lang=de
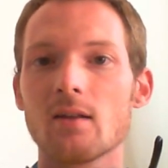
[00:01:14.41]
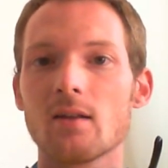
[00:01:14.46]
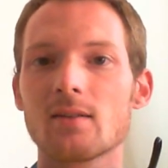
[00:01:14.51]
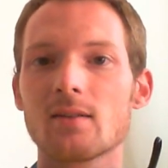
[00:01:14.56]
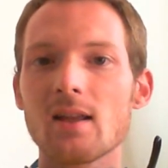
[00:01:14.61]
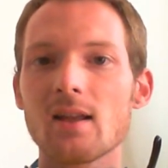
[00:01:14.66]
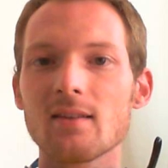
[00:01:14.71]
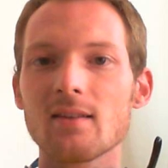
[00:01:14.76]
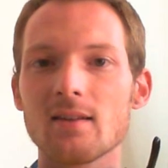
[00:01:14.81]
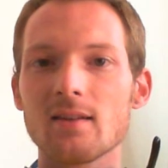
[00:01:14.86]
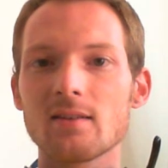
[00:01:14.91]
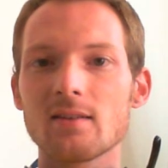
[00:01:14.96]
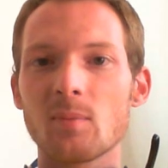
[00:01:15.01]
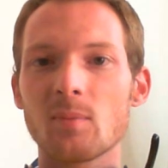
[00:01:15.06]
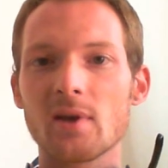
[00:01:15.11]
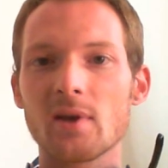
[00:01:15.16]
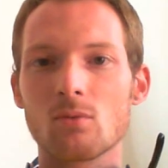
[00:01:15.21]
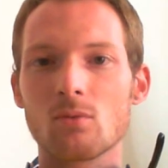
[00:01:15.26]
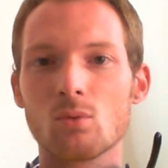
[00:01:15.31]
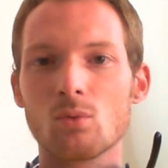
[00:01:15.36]
Das ist
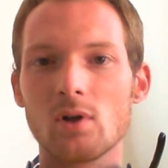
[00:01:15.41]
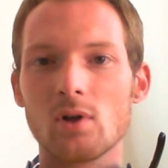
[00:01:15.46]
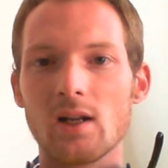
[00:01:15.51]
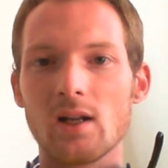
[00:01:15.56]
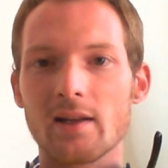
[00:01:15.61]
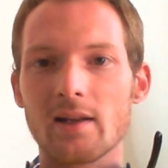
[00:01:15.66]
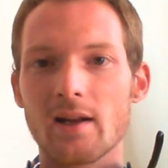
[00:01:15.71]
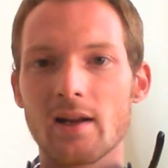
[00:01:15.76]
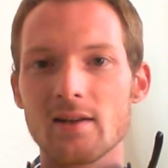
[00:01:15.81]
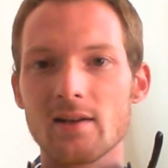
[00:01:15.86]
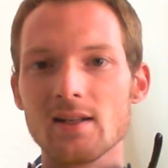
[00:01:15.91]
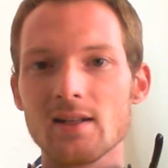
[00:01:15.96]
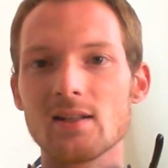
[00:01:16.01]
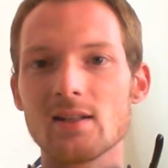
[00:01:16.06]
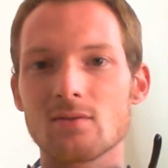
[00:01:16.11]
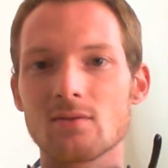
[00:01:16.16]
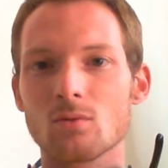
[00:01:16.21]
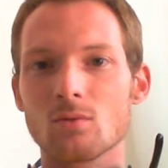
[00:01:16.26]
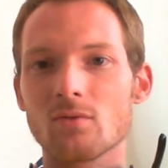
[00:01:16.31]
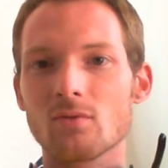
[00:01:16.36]
bei Google leider nicht
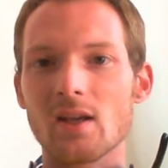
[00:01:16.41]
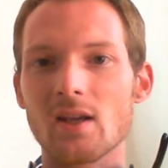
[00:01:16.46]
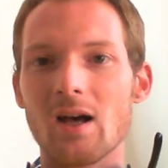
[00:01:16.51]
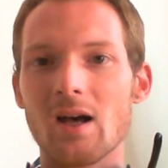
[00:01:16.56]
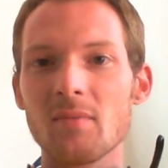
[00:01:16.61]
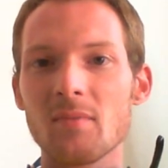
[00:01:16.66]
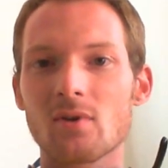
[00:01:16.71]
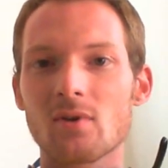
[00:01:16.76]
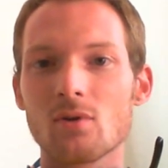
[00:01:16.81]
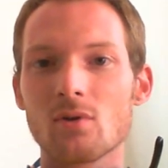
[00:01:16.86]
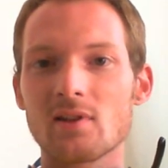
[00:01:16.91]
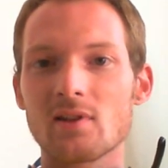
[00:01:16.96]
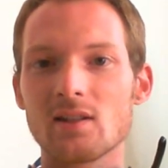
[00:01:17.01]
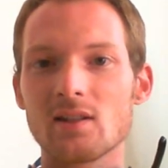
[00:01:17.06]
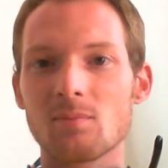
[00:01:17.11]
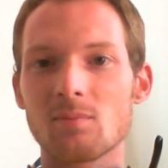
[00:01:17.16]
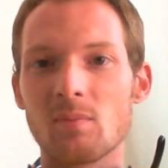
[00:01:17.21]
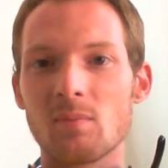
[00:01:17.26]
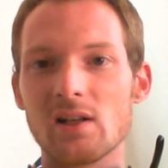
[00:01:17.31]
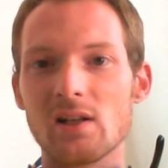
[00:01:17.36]
so. Wir haben
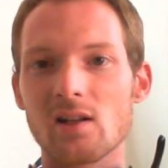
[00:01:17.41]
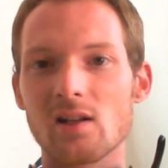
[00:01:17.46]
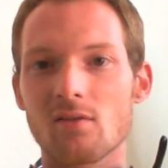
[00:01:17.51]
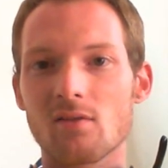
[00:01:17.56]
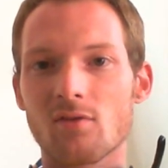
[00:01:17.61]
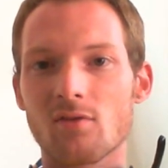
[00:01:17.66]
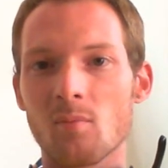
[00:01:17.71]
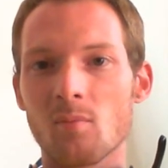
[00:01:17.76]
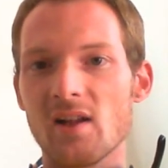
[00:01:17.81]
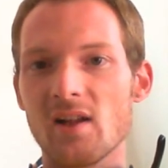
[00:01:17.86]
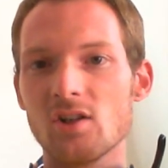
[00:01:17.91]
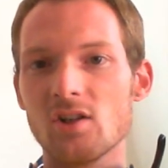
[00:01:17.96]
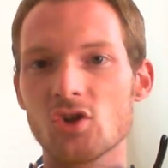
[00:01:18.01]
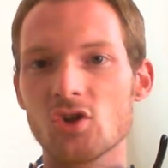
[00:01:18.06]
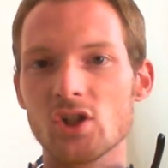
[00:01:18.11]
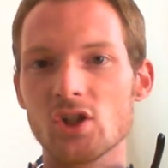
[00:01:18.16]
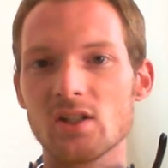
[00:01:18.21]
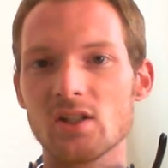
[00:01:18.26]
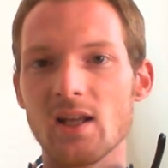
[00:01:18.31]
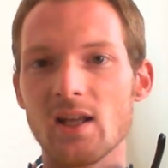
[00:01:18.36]
kürzlich Bilder vom
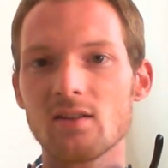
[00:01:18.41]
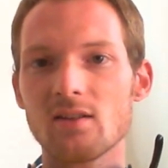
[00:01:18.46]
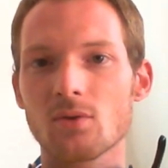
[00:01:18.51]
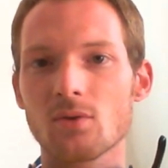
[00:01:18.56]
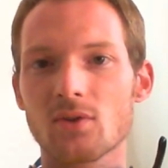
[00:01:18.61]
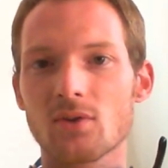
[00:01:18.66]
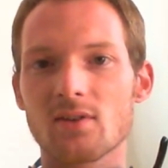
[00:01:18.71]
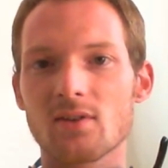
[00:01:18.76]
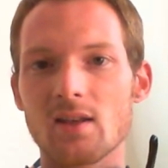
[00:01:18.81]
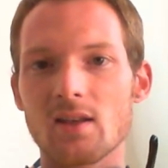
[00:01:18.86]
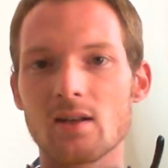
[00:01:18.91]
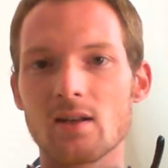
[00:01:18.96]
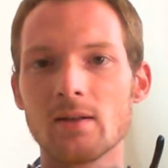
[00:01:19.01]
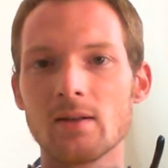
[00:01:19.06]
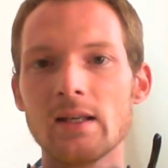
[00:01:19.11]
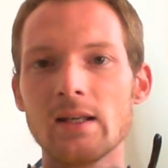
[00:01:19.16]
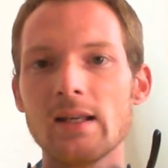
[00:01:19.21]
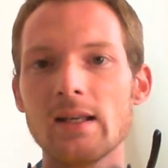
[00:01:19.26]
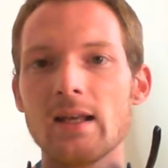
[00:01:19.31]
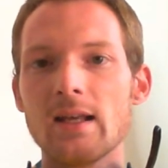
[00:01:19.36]
LG Nexus gesehen
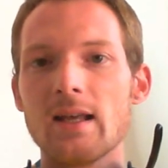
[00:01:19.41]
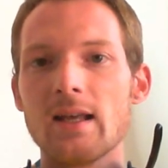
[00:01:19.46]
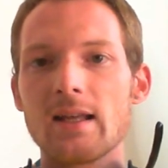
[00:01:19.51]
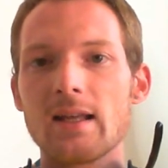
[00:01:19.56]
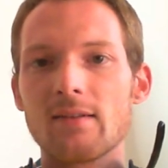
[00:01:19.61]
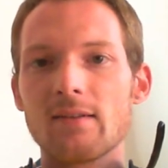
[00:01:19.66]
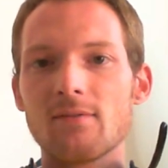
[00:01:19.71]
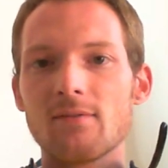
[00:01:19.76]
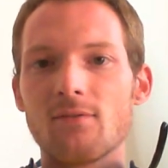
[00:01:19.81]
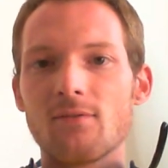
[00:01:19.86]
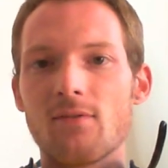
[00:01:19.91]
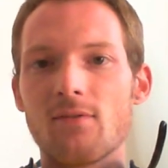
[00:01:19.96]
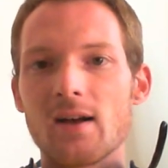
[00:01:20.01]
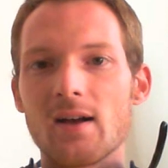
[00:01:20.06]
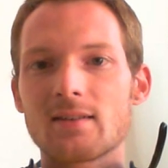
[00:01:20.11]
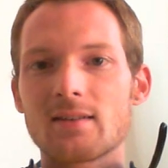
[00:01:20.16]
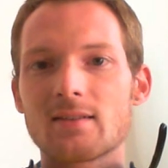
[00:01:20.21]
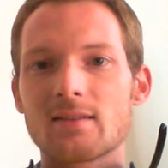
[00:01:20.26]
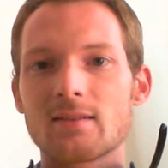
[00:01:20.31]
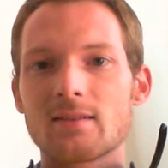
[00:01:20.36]

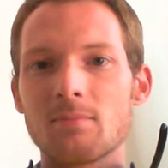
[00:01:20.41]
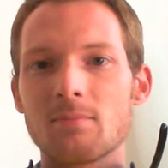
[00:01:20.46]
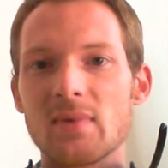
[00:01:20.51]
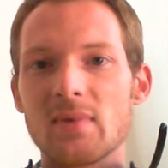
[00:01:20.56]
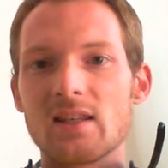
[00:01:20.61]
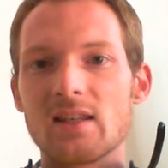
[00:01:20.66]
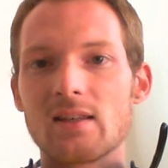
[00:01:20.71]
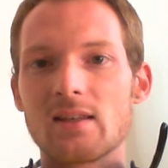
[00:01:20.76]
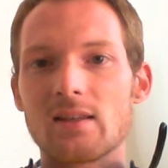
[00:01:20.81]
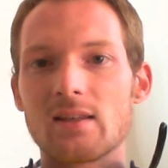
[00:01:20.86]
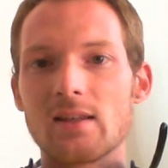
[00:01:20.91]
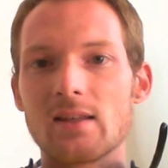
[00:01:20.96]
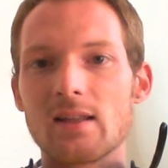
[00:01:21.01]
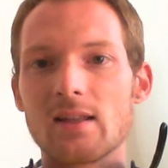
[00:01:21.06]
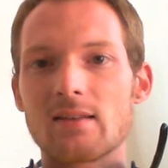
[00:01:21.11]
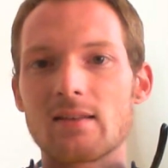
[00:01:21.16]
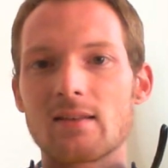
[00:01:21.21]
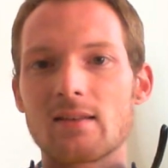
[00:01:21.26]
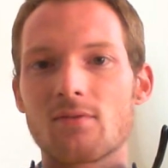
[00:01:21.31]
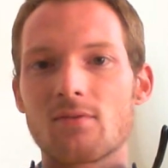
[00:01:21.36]
was mich
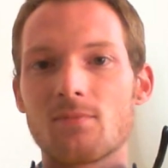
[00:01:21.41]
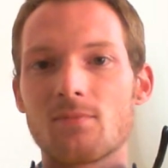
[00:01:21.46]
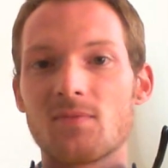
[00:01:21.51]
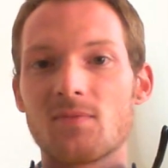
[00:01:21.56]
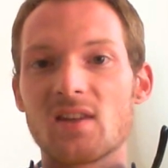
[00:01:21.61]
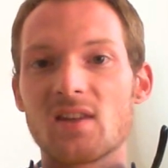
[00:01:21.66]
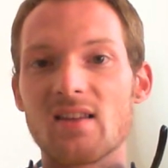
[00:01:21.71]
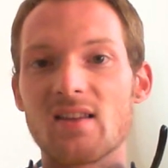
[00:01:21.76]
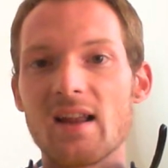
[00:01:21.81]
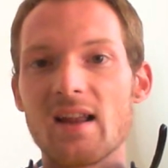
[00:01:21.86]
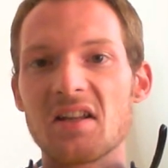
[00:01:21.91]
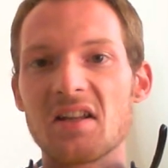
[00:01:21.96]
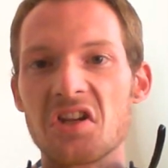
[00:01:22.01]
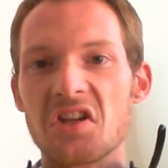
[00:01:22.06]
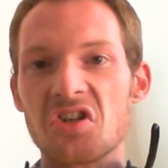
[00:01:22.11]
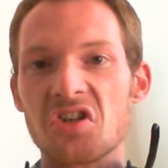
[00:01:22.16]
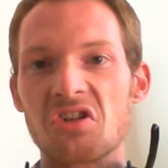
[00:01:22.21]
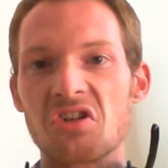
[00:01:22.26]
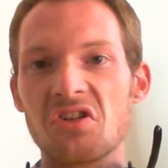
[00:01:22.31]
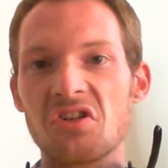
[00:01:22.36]
jetzt
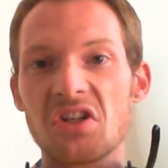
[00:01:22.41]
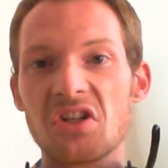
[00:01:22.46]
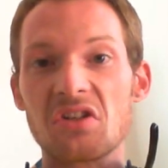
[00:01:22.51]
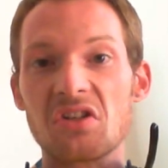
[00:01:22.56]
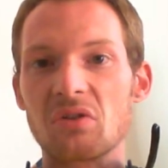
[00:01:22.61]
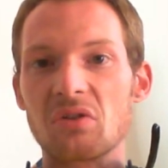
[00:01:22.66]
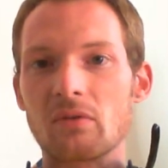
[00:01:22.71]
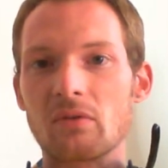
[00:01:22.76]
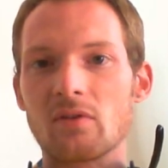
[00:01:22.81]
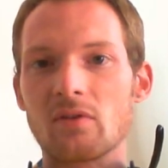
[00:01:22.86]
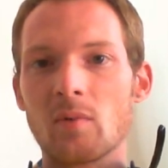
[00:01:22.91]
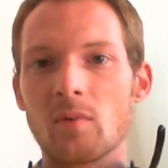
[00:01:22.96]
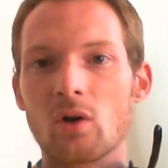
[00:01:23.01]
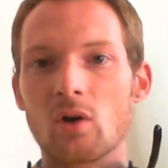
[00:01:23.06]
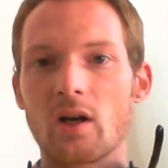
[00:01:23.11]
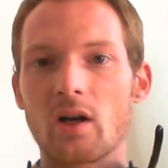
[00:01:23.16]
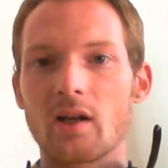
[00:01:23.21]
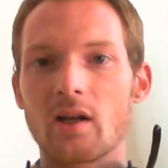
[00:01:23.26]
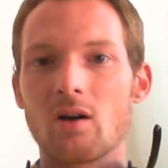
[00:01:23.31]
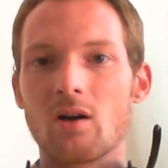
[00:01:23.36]
designtechnisch nicht so vom
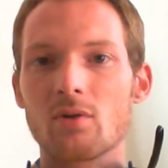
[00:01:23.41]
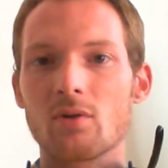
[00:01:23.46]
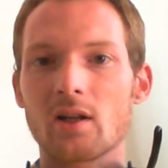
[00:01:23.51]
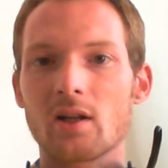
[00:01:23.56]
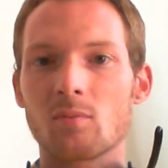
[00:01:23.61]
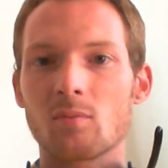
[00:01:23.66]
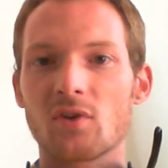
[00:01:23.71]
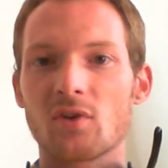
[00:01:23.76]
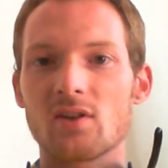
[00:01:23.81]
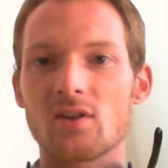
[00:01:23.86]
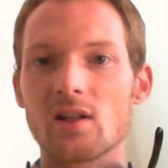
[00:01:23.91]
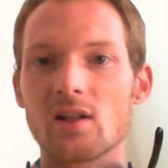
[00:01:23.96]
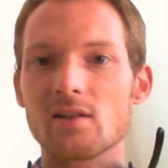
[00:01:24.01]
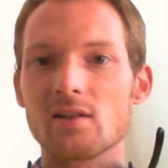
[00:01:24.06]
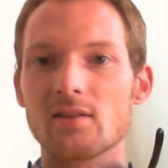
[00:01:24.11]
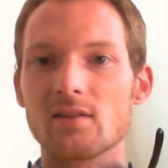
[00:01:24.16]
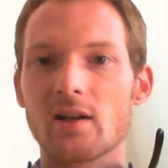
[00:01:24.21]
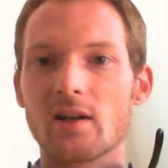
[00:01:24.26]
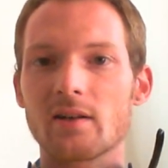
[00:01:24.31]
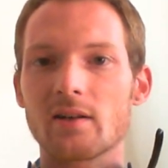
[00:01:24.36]
Hocker gehauen hat, muss ich
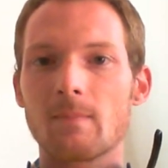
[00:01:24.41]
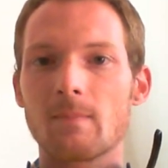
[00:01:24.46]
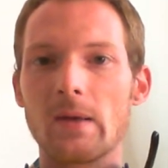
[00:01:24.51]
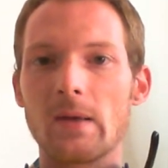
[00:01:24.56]
ehrlich sagen.